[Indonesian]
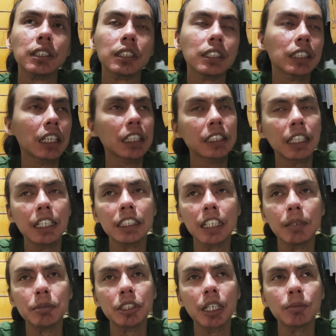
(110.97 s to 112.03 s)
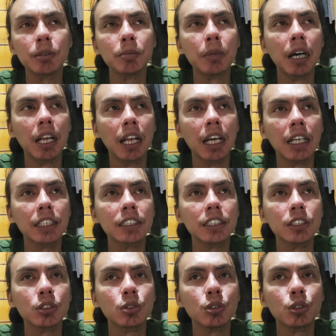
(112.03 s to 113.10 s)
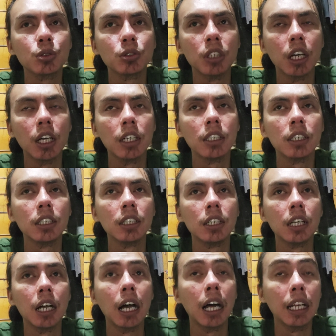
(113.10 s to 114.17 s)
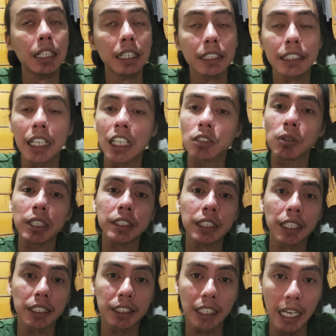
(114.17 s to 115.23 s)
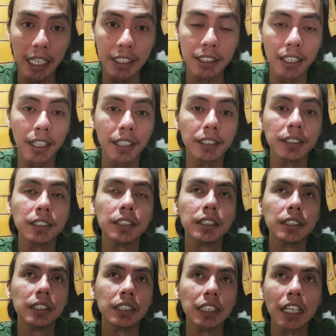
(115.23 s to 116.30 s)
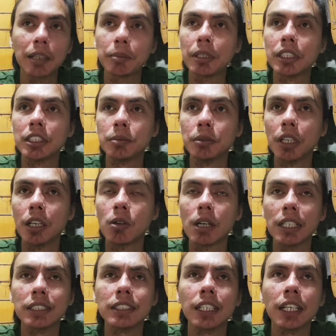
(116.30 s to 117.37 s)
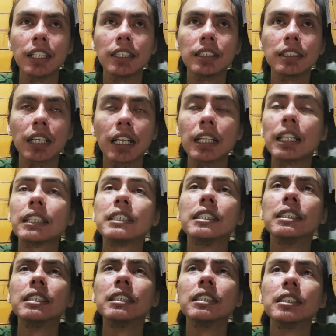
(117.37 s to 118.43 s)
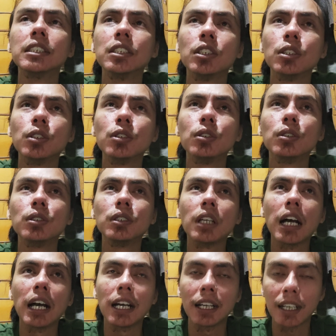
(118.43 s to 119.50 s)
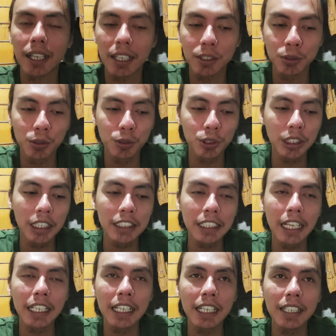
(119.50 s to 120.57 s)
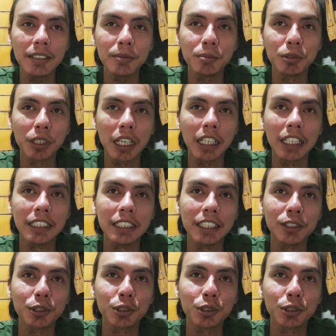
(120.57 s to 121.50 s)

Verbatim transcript: ketika saya nggak bisa membalas itu sudah hal yang sangat wajar sekali rek kenapa dibilang wajar karena gini urusan saya bukan hanya